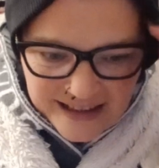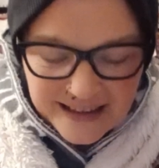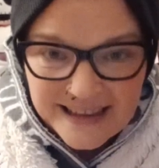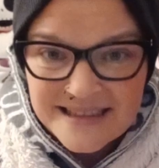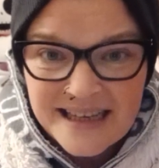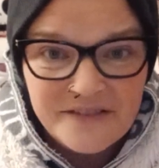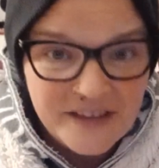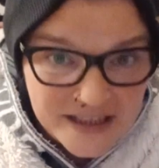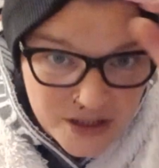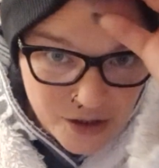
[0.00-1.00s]
ganz
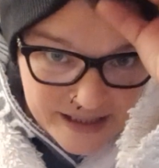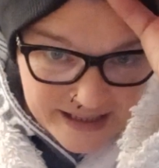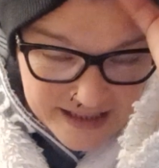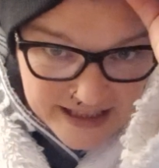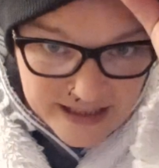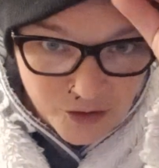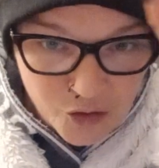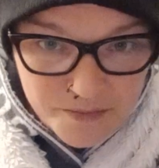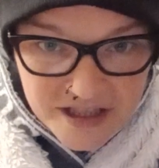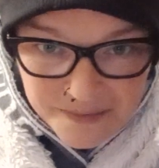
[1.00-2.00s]
einfach, solltet ihr
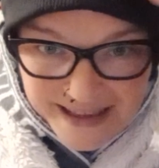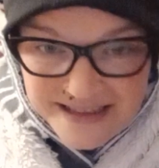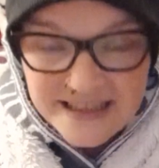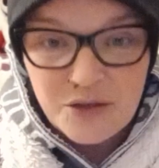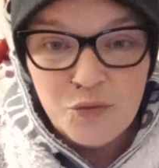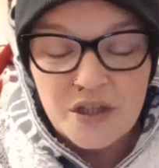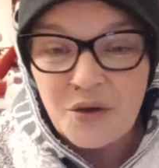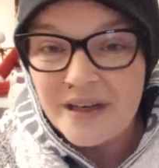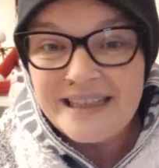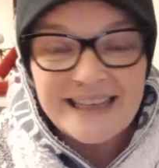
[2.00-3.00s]
um 20 Uhr
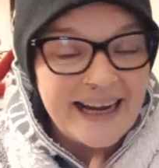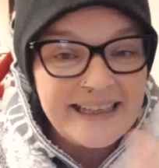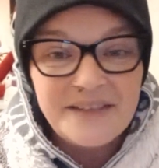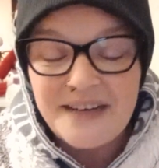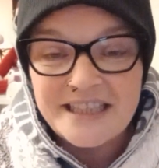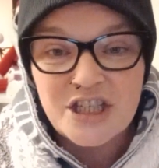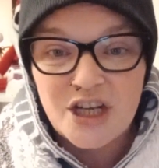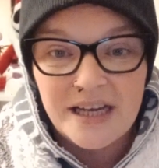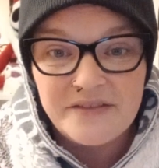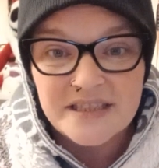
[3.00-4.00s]
noch in keiner
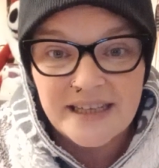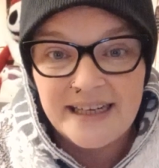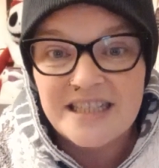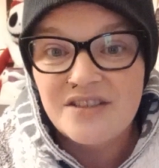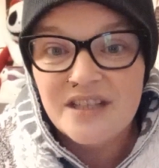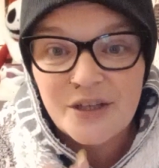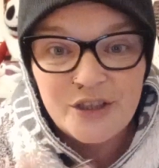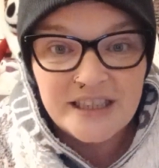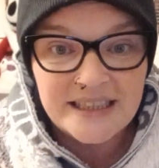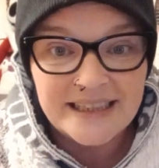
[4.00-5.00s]
Warteschleife sein, also ihr könnt
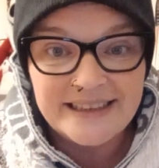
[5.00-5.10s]
ja da